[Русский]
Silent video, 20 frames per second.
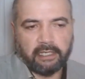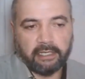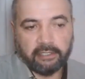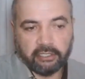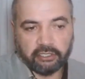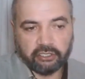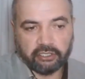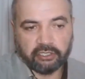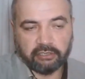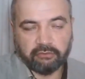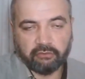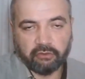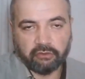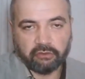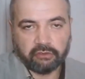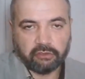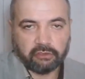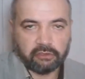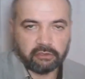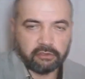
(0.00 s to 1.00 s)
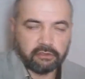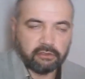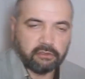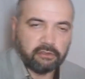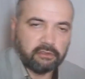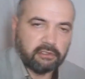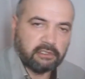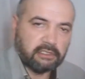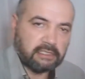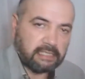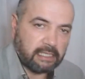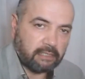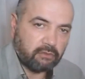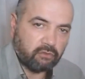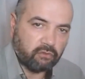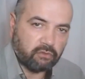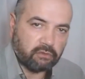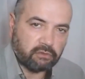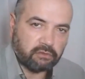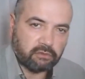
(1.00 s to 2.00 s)
Они же вот э,
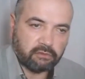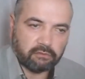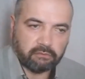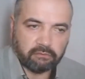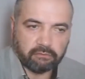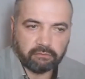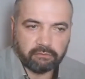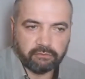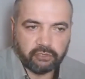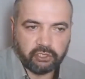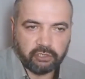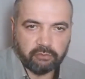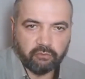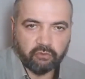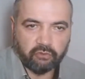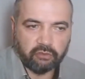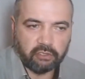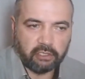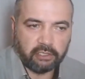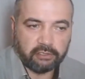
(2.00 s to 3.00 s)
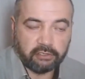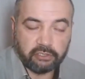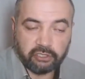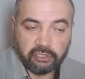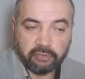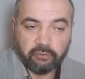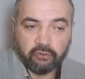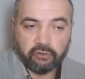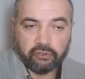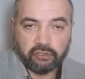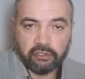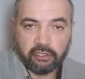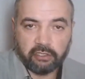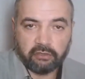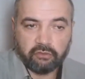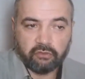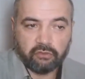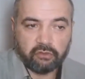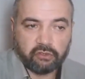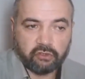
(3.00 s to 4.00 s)
следуют чему-то, а с чему
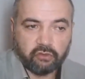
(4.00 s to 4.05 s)
следуют?